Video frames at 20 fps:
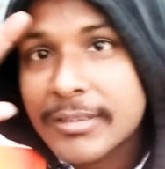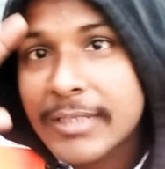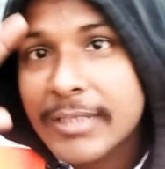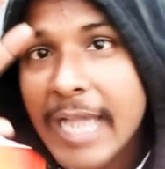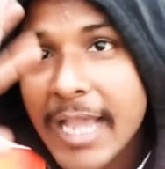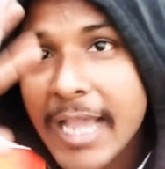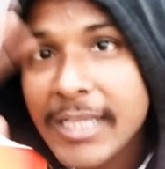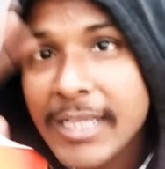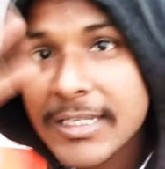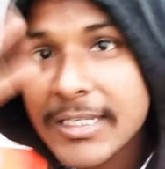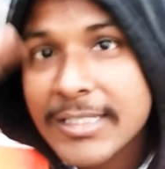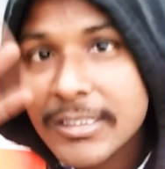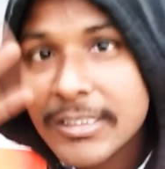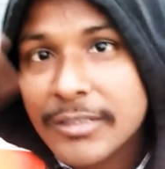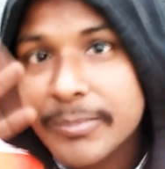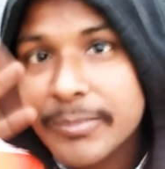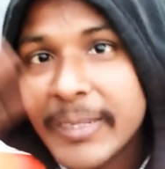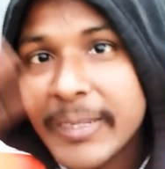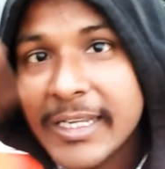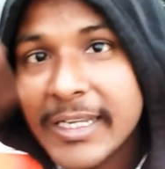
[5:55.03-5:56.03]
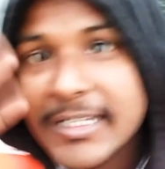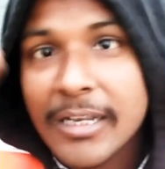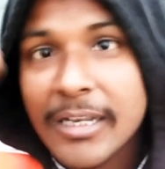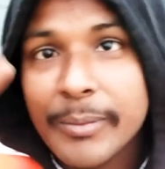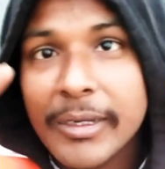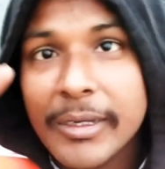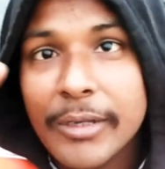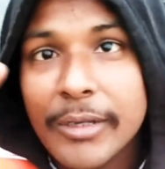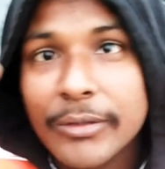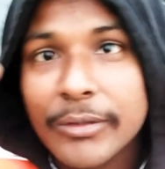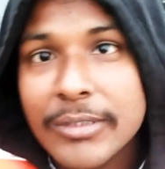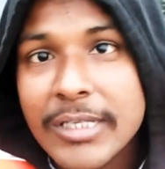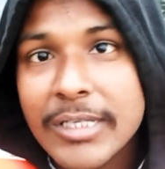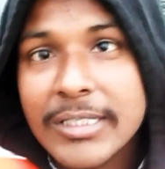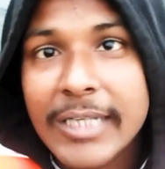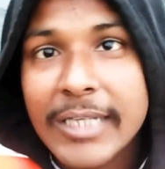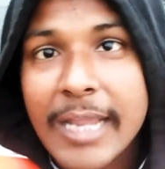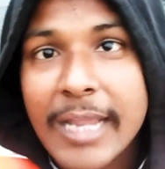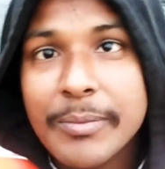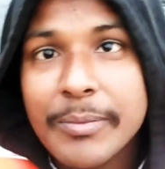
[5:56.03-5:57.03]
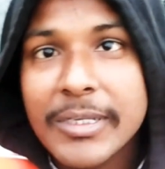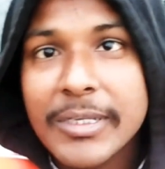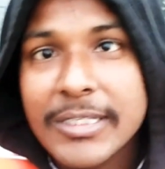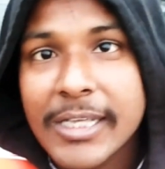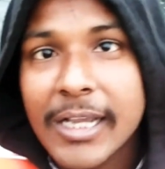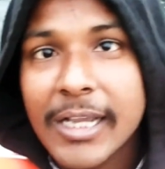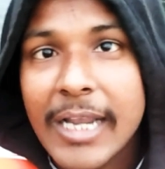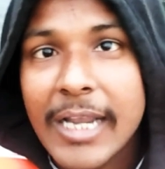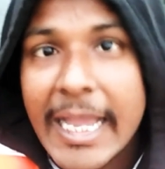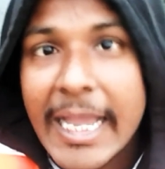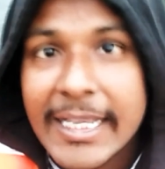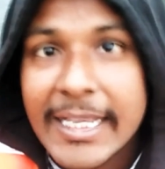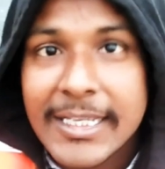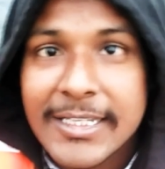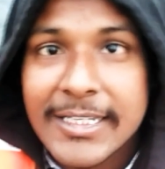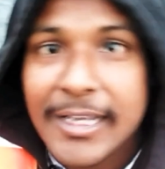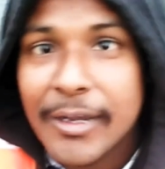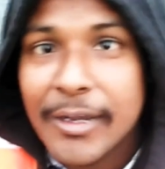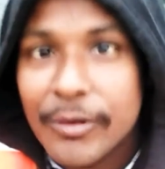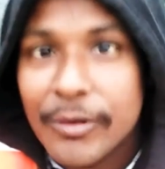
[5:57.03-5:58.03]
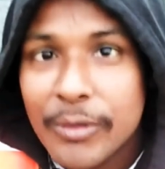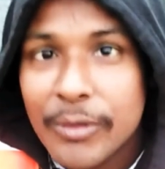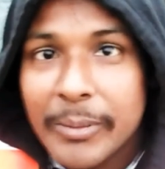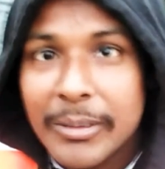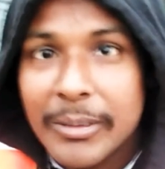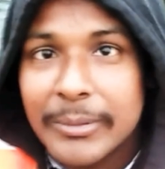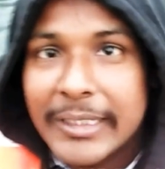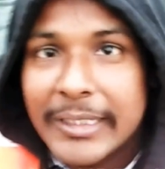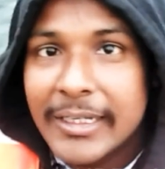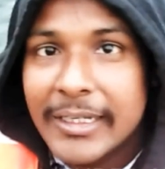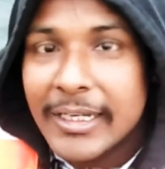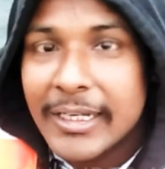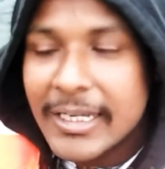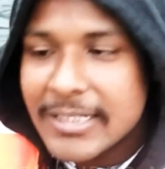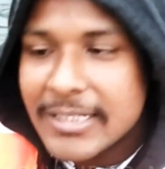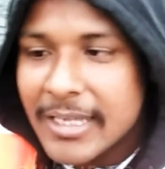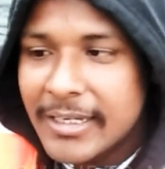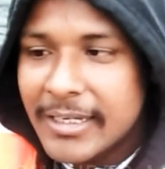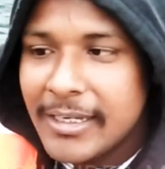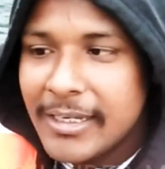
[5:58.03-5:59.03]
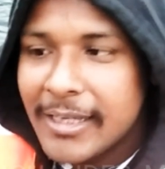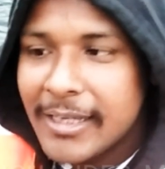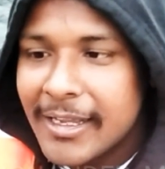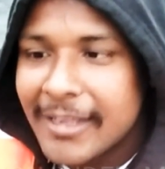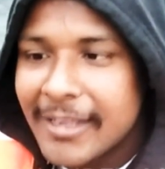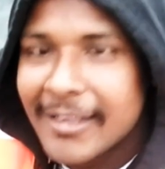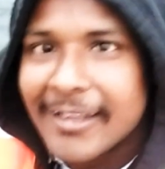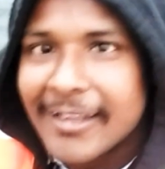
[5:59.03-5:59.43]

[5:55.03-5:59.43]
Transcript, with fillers: गाइस मेरे चैनल पर नए हो तो सब्सक्राइब कीजिएगा लाइक कीजिएगा और कमेंट में बताइएगा कैसा है ठीक है